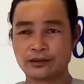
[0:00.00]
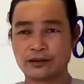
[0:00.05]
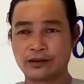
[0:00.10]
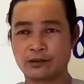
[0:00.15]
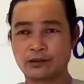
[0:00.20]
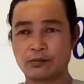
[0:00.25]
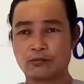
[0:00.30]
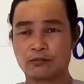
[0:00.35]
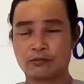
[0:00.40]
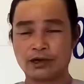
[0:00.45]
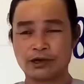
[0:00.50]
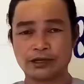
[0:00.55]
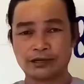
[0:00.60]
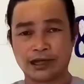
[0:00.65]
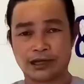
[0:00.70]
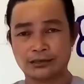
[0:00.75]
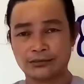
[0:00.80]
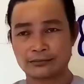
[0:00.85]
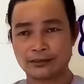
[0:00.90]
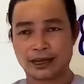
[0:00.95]
có một vị
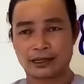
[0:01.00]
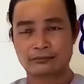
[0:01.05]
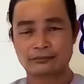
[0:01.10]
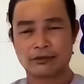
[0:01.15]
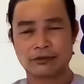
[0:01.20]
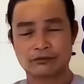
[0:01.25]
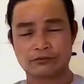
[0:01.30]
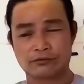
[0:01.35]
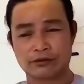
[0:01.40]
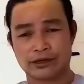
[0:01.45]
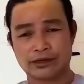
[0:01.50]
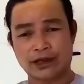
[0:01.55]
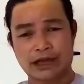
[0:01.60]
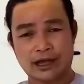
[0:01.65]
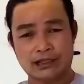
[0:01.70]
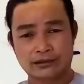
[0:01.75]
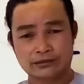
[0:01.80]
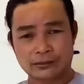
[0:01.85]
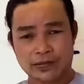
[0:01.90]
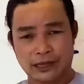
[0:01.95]
thánh tăng một vị
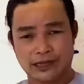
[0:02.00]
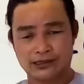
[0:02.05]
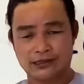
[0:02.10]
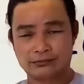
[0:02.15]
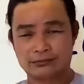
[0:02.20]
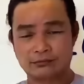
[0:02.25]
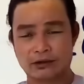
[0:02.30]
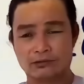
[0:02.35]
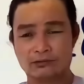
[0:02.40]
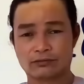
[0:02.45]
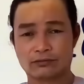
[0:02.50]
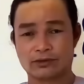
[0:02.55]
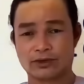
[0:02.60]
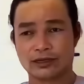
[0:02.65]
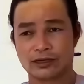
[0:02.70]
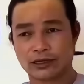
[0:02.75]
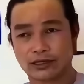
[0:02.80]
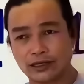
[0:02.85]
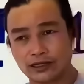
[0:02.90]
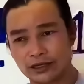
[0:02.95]
thần tăng một
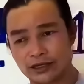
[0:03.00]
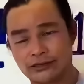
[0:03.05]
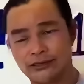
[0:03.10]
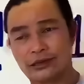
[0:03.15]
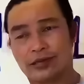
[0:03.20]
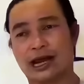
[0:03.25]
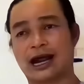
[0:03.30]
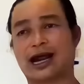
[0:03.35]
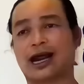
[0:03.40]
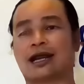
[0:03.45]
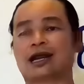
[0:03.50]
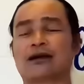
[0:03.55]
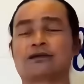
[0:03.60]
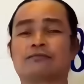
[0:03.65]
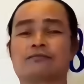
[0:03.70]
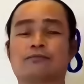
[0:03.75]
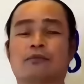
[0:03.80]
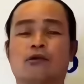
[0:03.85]
vị tức là